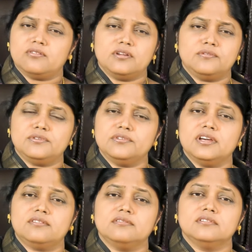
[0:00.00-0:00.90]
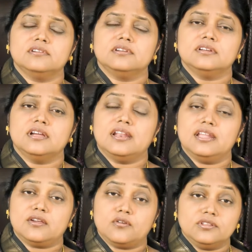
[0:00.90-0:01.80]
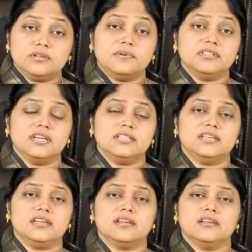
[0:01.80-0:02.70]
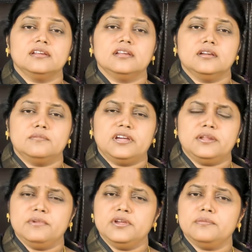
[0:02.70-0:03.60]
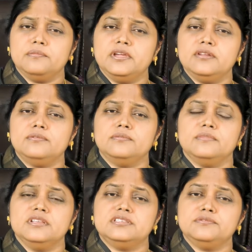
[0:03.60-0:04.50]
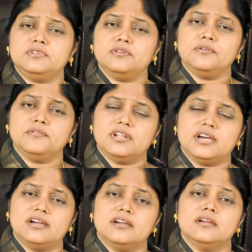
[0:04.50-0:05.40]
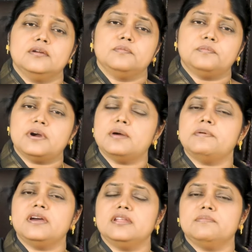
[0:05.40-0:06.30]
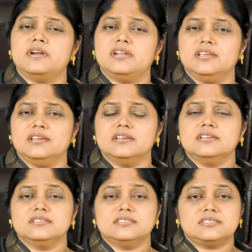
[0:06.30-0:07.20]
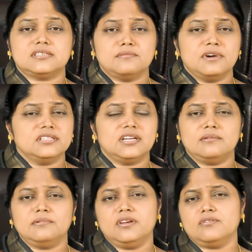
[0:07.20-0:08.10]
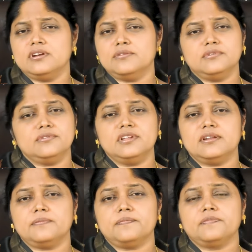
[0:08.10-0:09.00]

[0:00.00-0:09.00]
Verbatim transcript: లేకుండా ఉంటున్నారు అలాగే కొంతమంది అయితే మరి మీ మీరు మీ జీవితంలో ఉన్న పాపాన్ని బట్టి సమాధానం లేకుండా ఉంటున్నారు